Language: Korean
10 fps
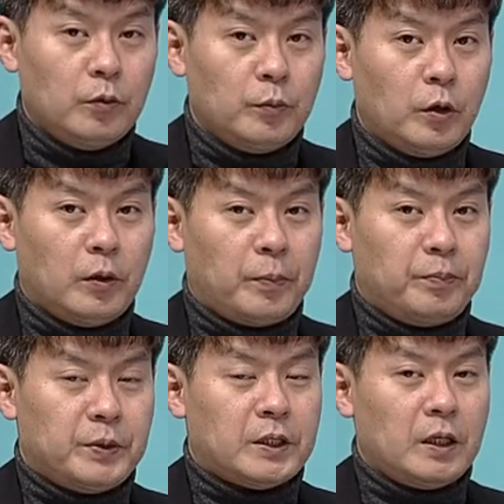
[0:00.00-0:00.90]
뭐
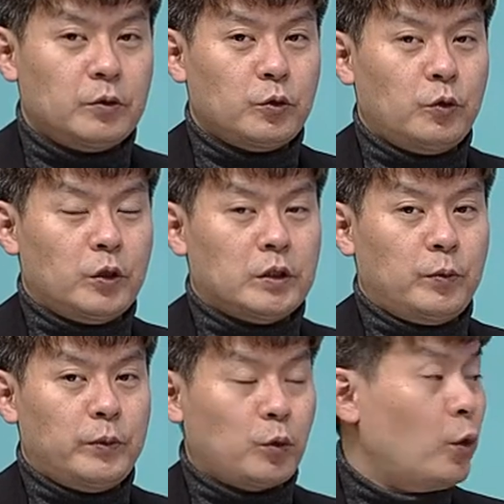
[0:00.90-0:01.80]
비슷한 쪽에서
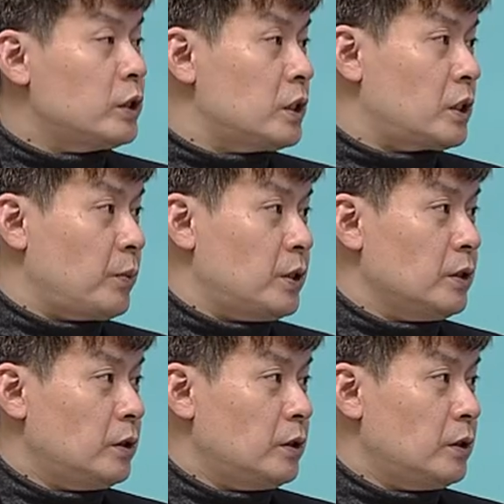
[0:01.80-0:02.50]
보면 동원 시스템즈